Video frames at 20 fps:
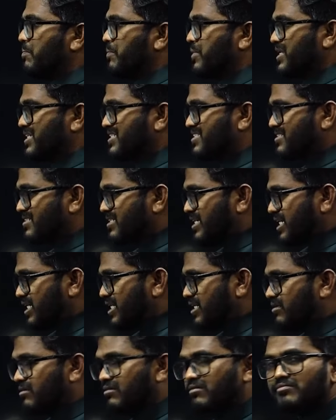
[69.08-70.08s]

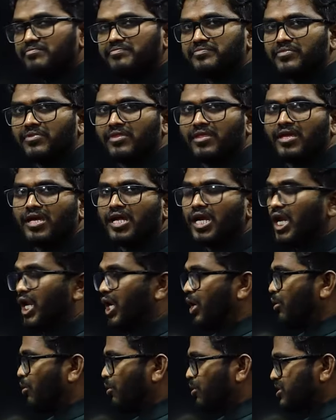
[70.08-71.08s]
ప్రెసిడెంట్
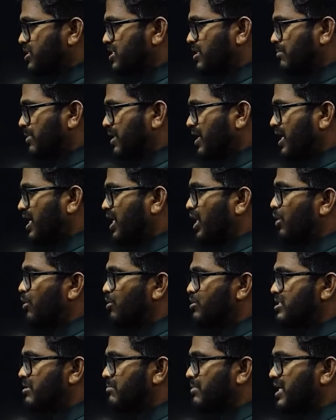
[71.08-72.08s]
లోక్సభ
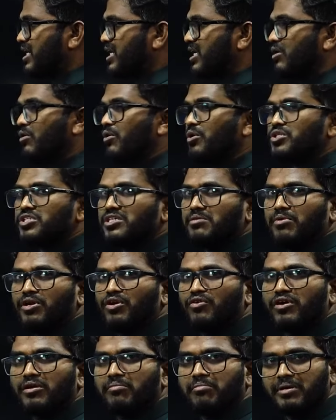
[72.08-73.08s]
లోక్సభ అంటే
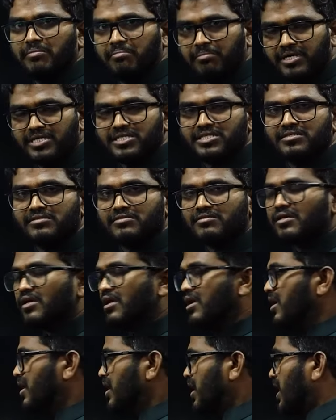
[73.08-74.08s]
లోక్సభలో ఉన్న మెంబర్స్
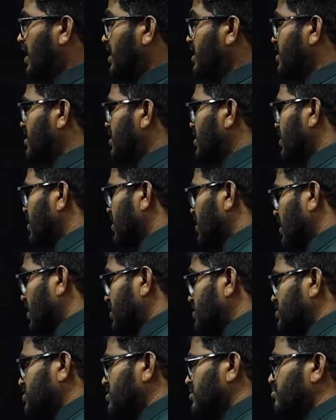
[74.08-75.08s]
అండ్
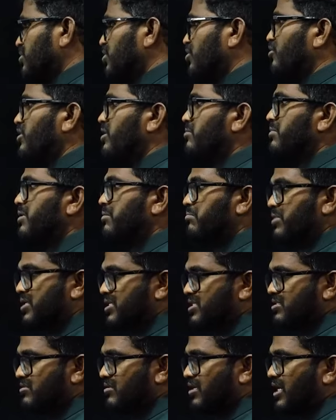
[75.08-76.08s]
రాజ్యసభలో ఉన్న
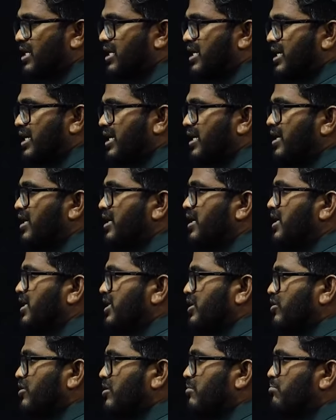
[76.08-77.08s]
మెంబర్స్ అంటే
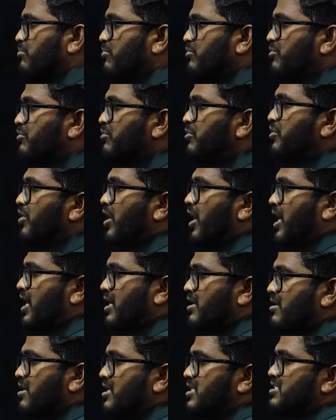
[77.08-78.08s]
ఈ యొక్క మూడు
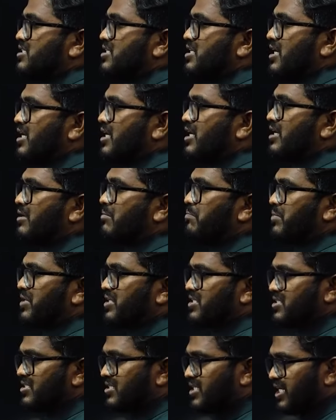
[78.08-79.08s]
ఆర్గాన్స్ని అంటే
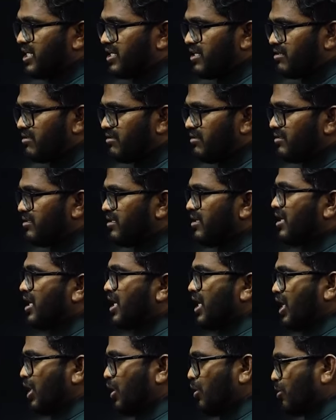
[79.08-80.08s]
ప్రెసిడెంటు
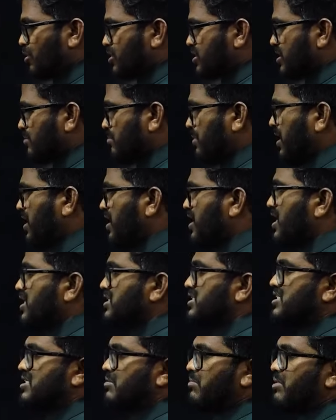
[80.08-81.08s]
లోక్సభ
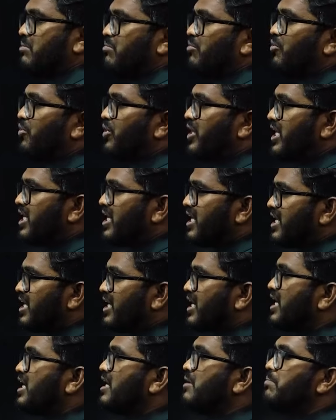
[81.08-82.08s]
రాజ్యసభ ఈ మూడింటిని
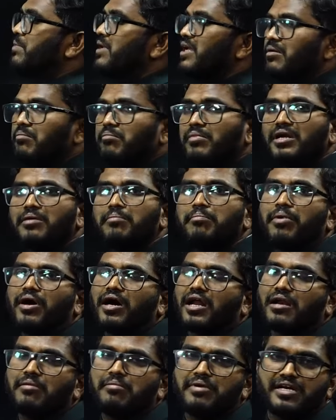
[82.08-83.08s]
కలిపి మనం
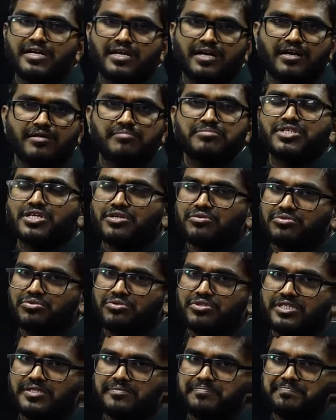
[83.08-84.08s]
పార్లమెంట్ అనడం
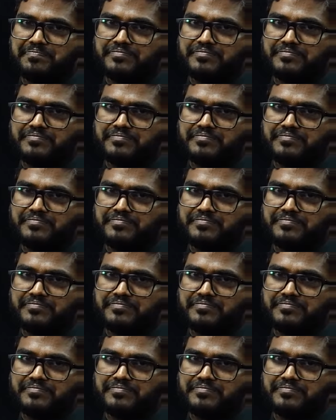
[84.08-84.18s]
జరుగుతుంది